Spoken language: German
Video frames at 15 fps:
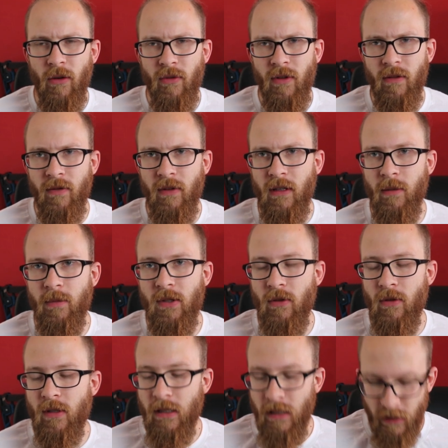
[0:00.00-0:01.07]
auf jeden Fall gibt es
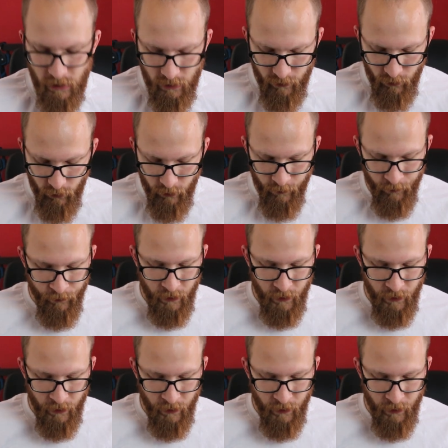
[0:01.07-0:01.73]
neues Leder dafür.